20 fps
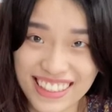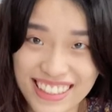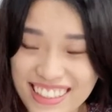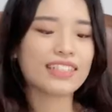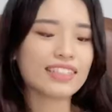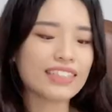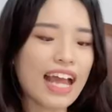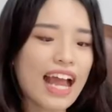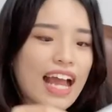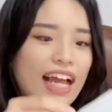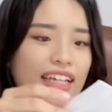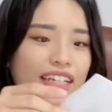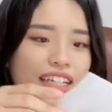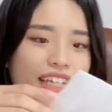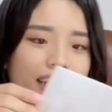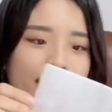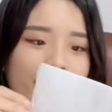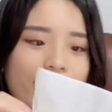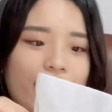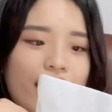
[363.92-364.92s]
下
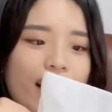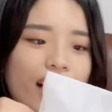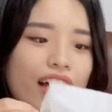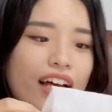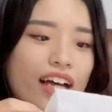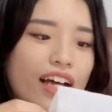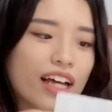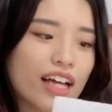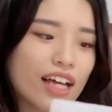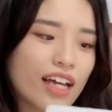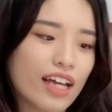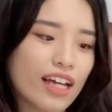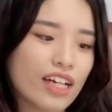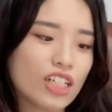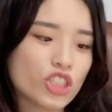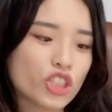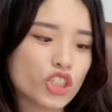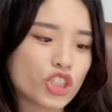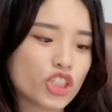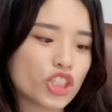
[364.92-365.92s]
一个
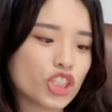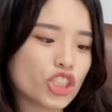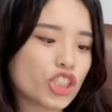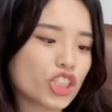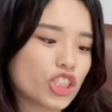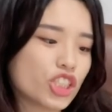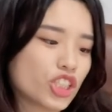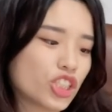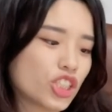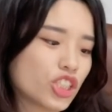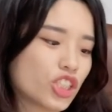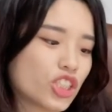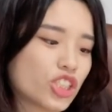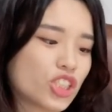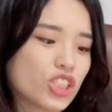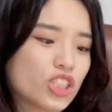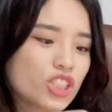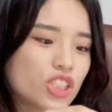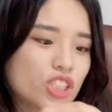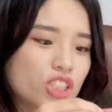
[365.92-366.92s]

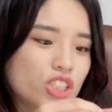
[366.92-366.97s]
是